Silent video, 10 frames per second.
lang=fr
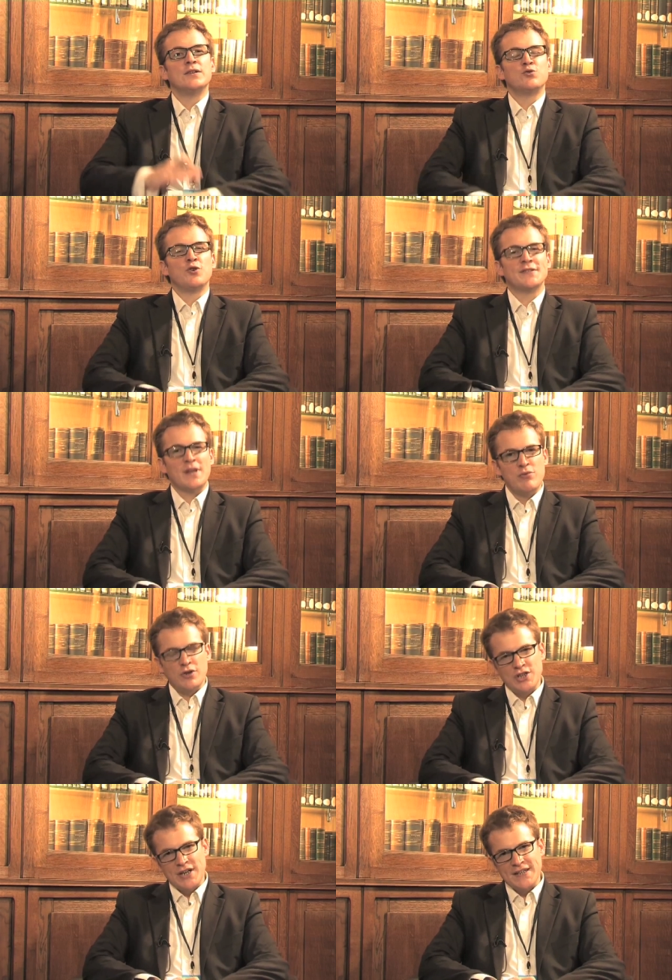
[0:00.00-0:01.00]
toujours en salle
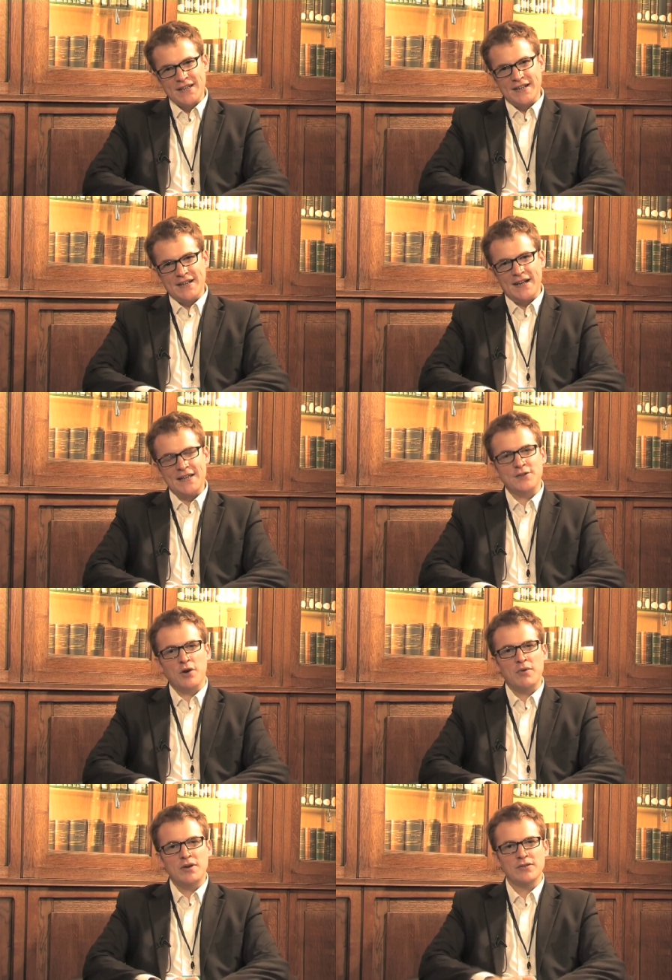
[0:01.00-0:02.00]
Bourjac à, la
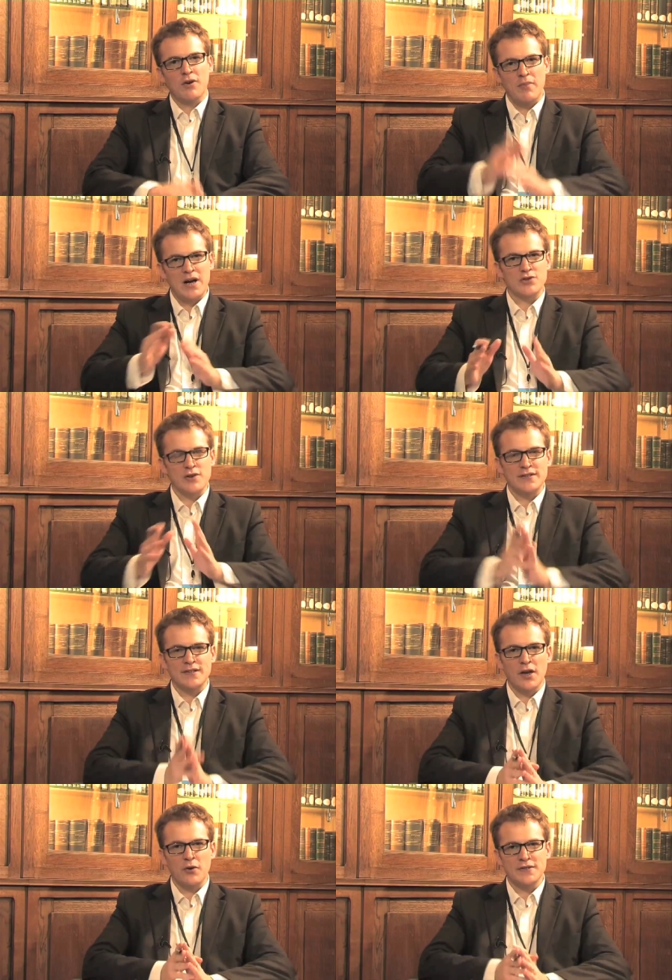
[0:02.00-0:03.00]
Sorbonne, en marge de la
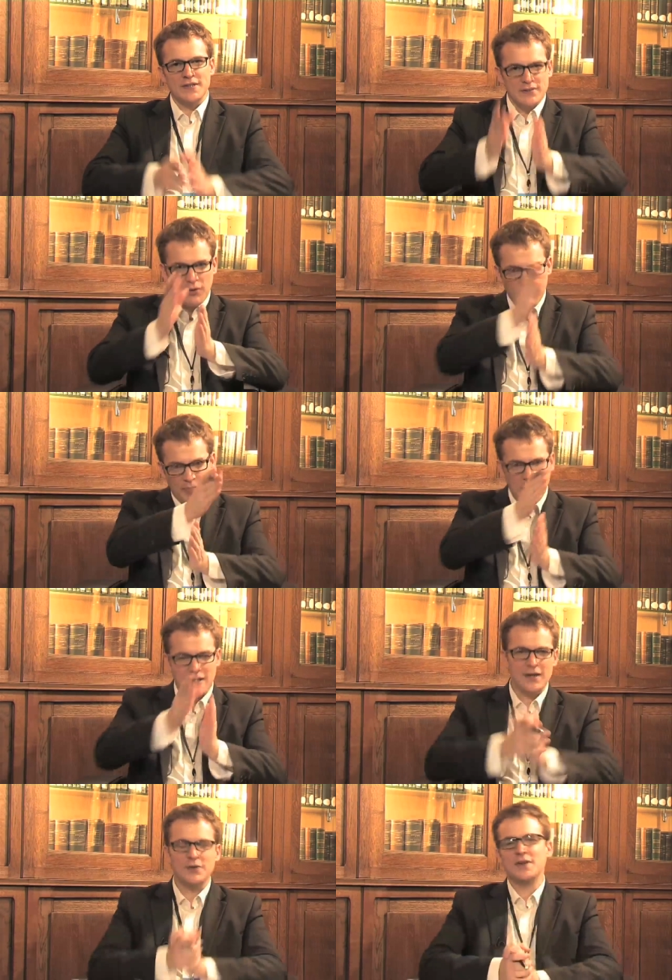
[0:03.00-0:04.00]
Cité de la Réussite, en
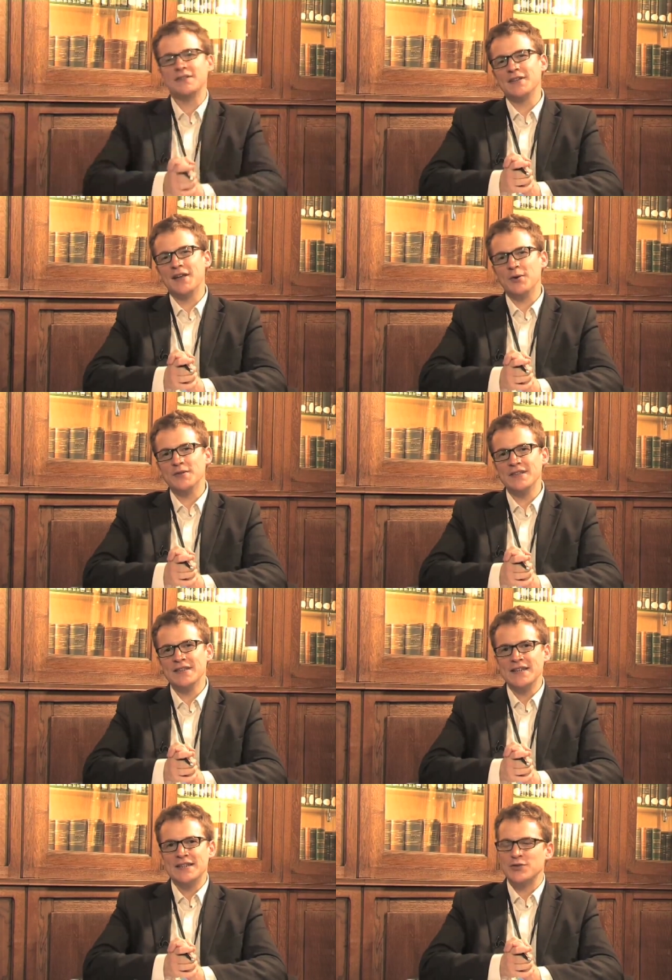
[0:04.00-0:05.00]
parallèle de la Cité de la Réussite.
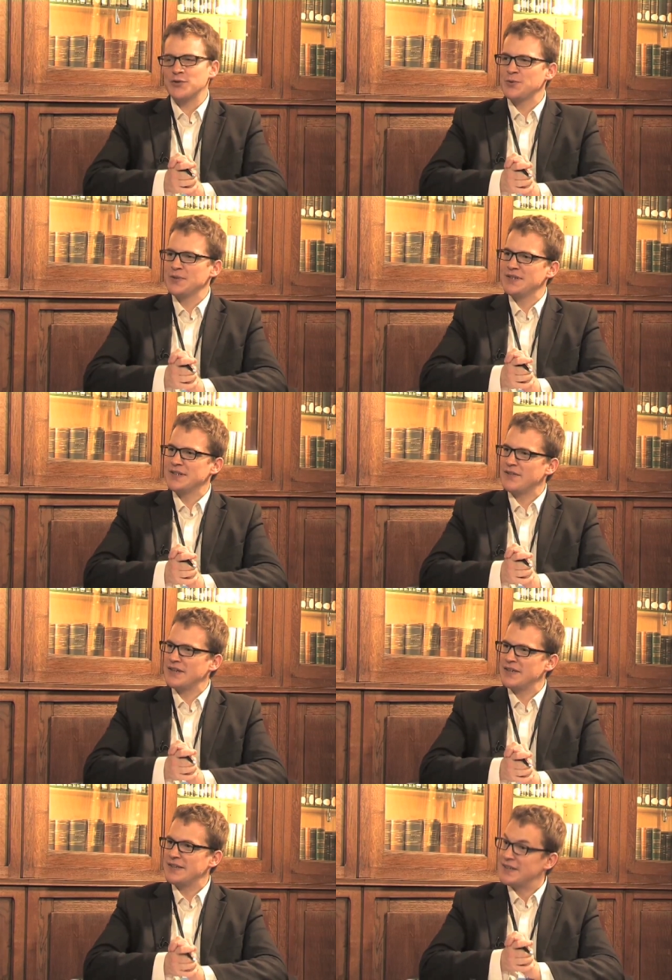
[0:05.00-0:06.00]
Je suis
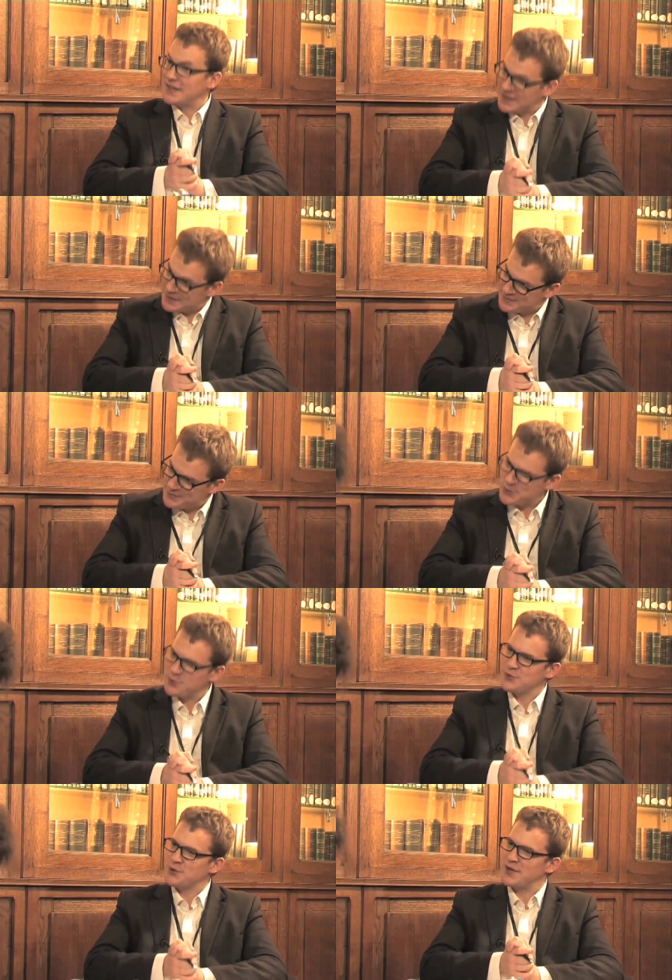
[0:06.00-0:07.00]
avec Étienne Klein.
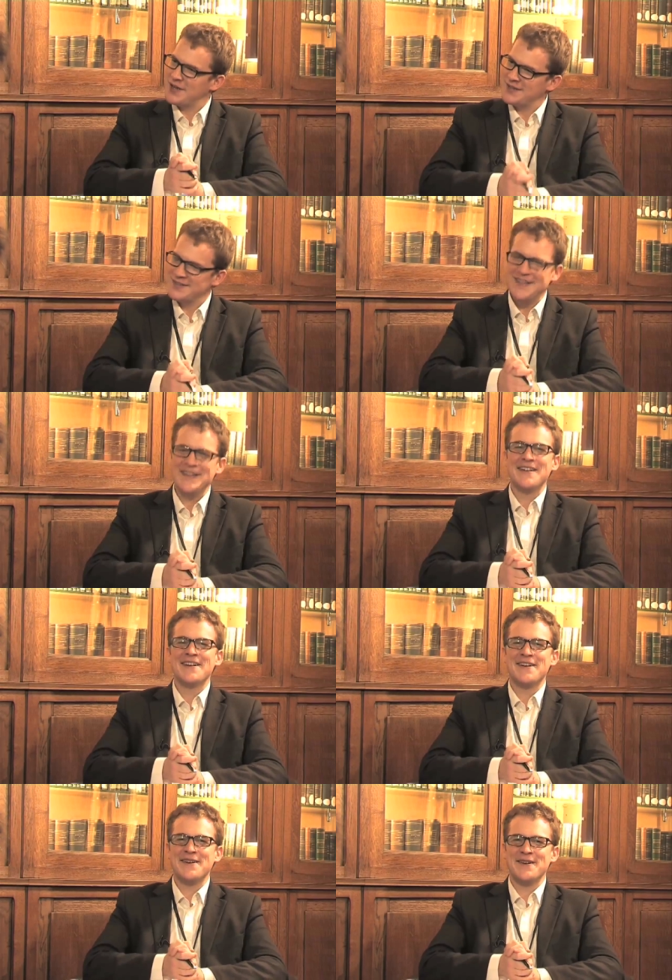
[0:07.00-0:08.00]
Bonjour Monsieur Klein.
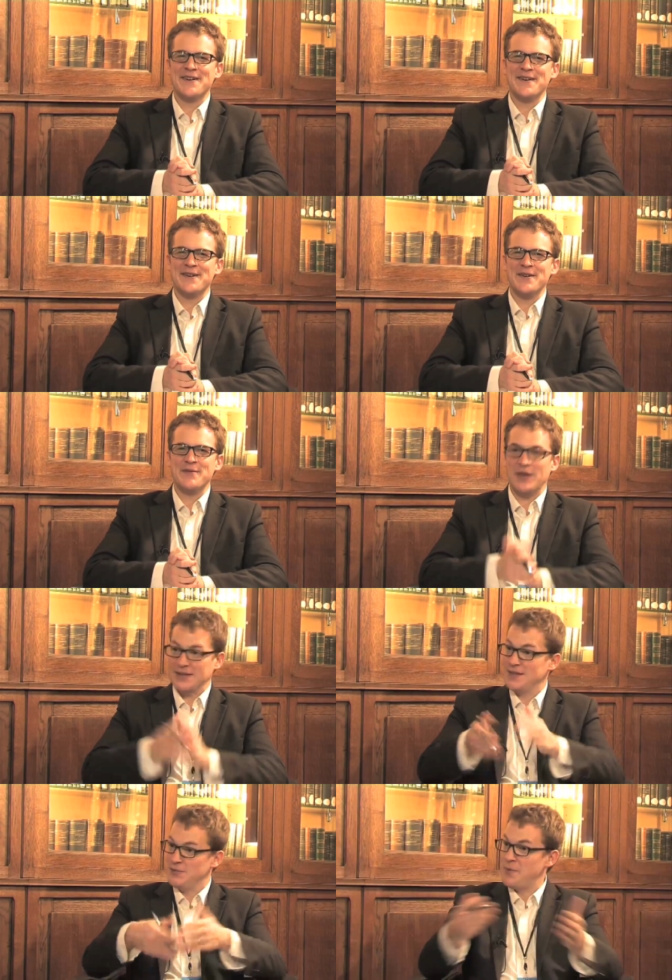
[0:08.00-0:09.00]
Euh,
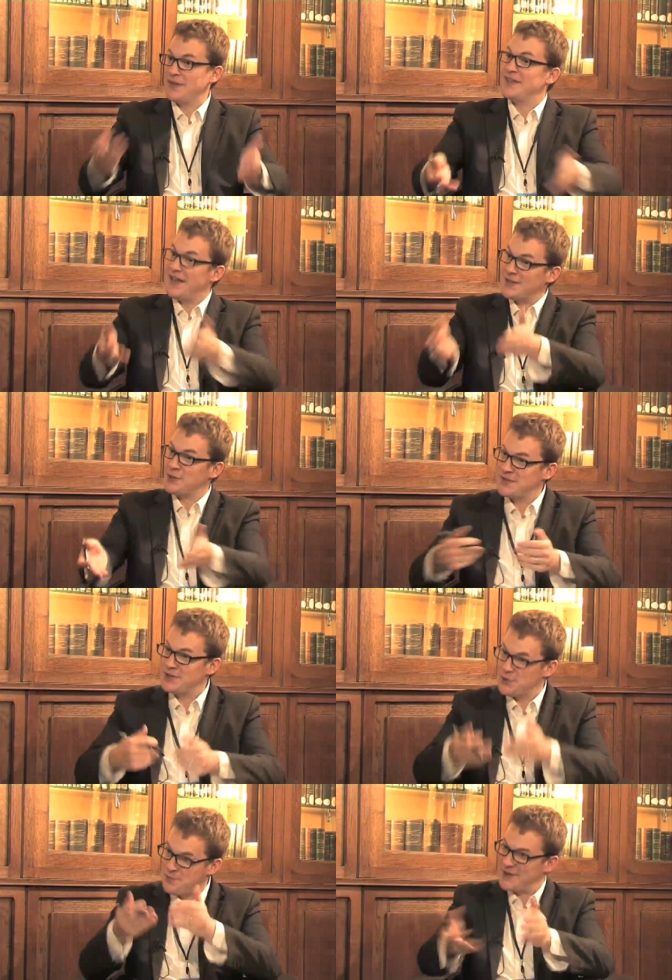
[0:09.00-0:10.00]
merci de vous prêter à ce petit
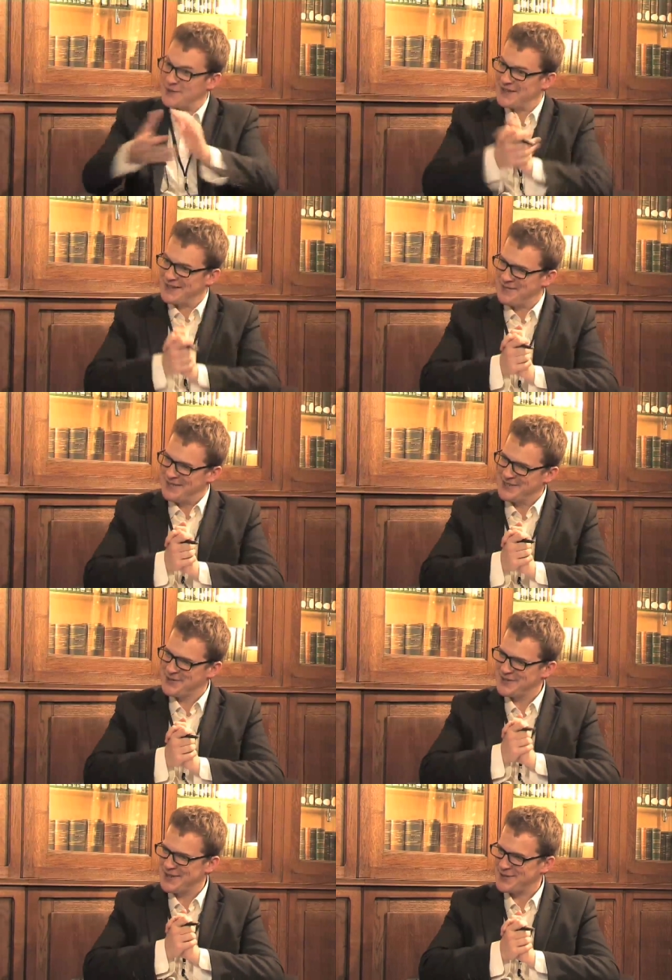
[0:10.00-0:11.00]
jeu, parce que c'est un petit
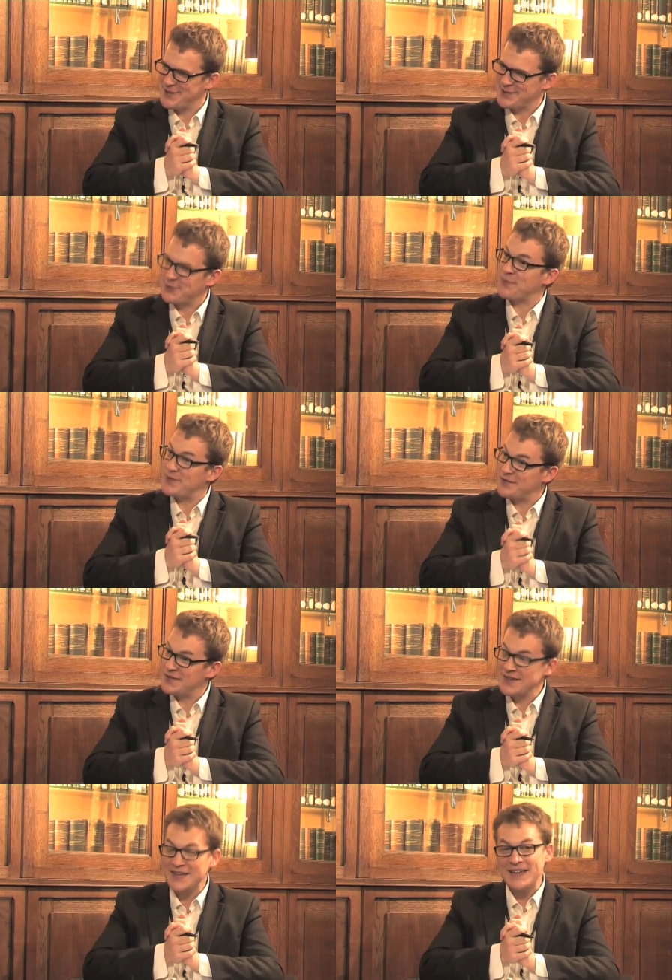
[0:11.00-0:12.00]
jeu, cette, Web
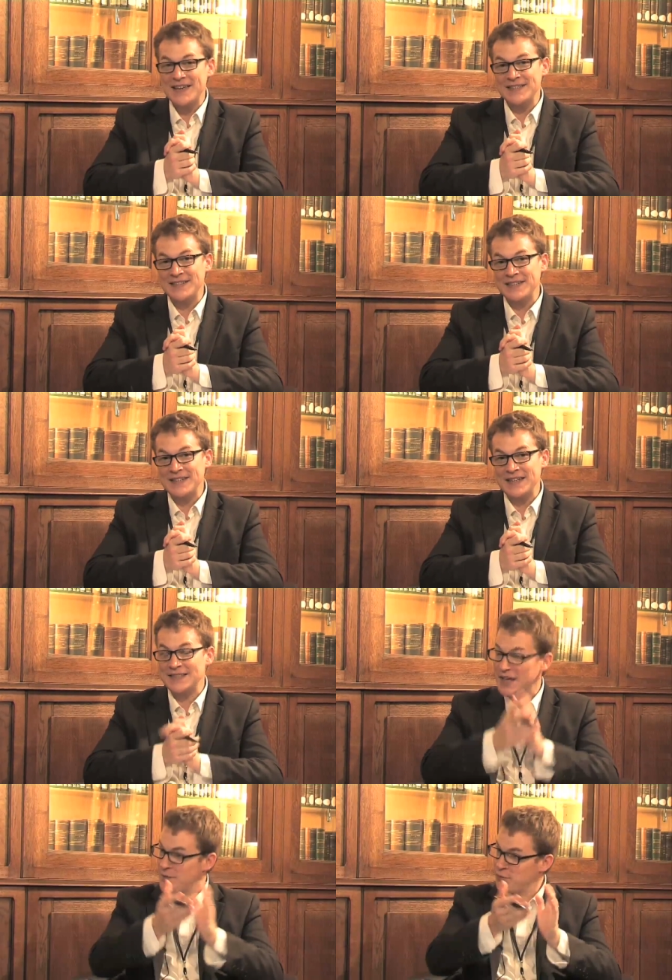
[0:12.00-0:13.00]
TV et
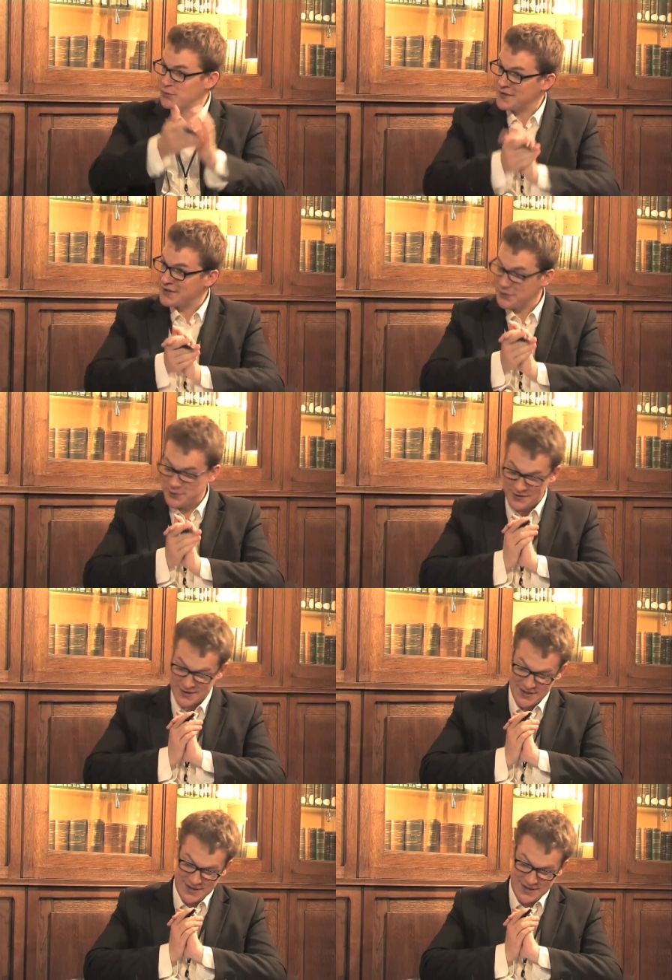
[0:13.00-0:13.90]
ses, réponses aux internautes.